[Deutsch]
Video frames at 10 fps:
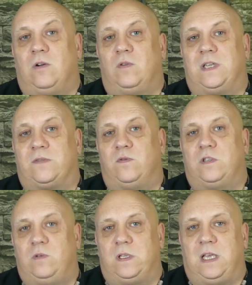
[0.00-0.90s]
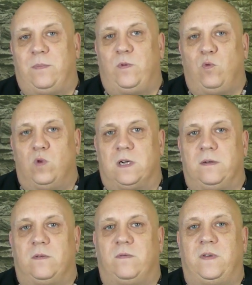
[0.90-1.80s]
Und das funktioniert eben
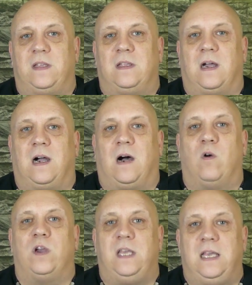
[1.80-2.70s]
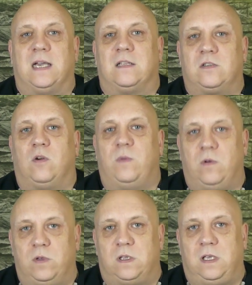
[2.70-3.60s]
nur, wenn auch ihr als
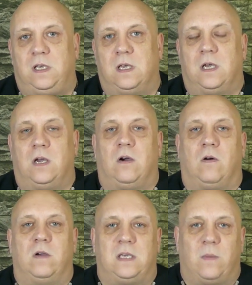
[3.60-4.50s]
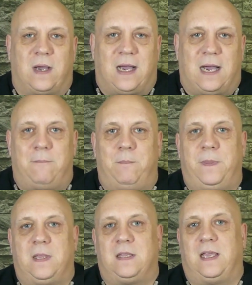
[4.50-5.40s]
Community euch im
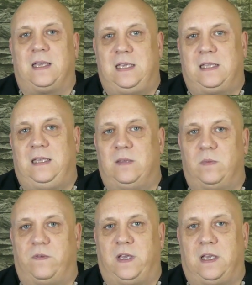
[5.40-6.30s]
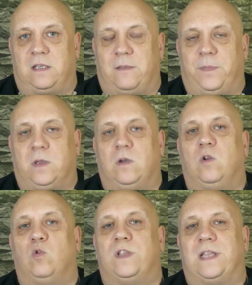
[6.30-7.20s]
Rahmen der Richtlinien bewegt.
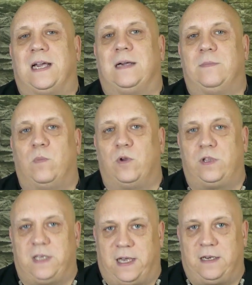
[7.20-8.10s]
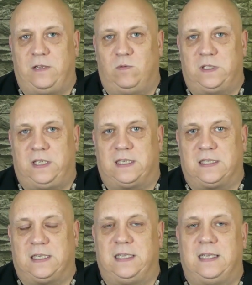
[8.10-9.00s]
Und da möchte ich eigentlich nur sicher
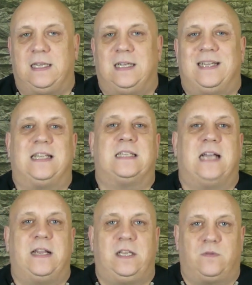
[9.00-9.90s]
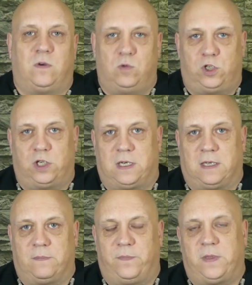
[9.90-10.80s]
sein, dass da nichts verrutschen
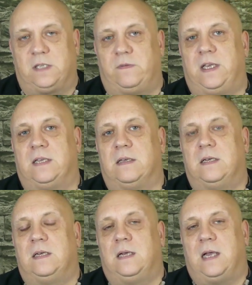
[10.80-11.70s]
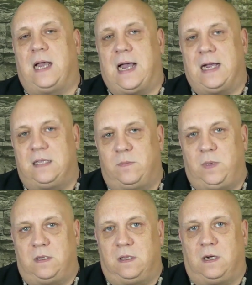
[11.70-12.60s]
kann. Deswegen achtet
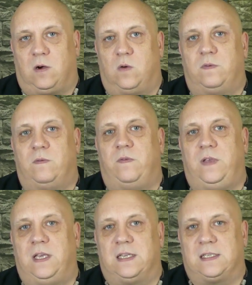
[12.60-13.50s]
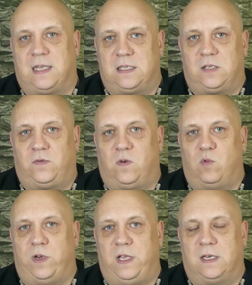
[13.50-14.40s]
bitte drauf, wie ihr das Ganze
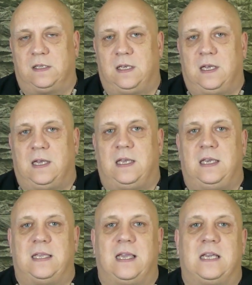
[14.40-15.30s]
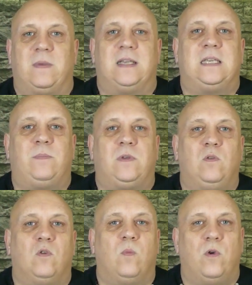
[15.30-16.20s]
formuliert. Ich denke mal, es gibt
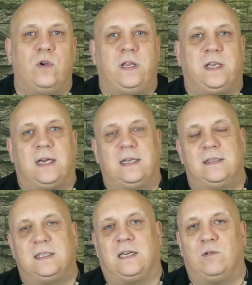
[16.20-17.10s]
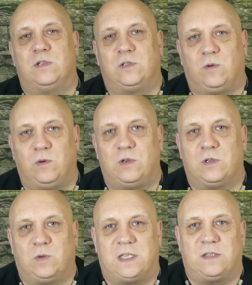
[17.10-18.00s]
genug Möglichkeiten, sich auszudrücken,
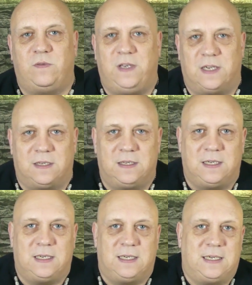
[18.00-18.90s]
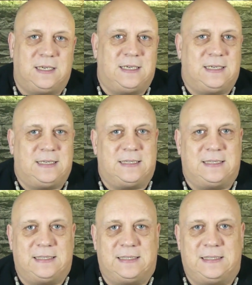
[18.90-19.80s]
so dass wir
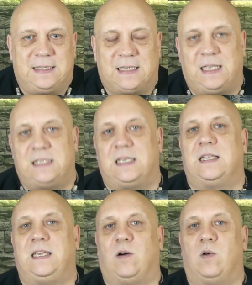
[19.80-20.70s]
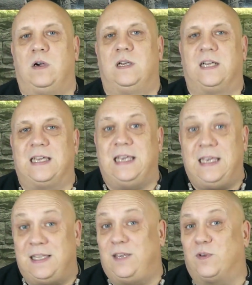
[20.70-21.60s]
äh, das letztendlich auch
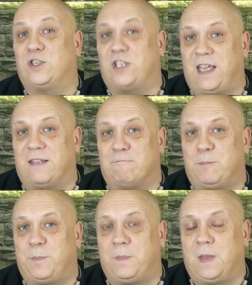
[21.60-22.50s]
richtig verstehen.